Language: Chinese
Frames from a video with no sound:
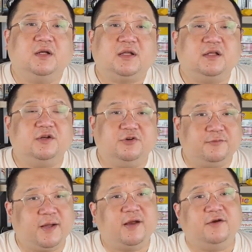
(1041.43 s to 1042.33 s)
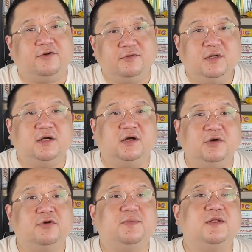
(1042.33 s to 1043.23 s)
它的流派融合
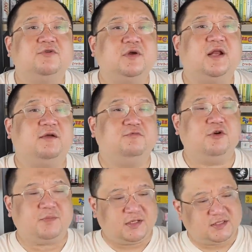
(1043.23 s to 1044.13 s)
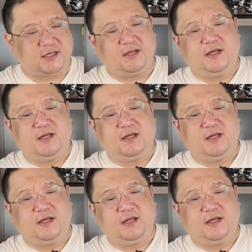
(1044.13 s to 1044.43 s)
会变得越来越明显。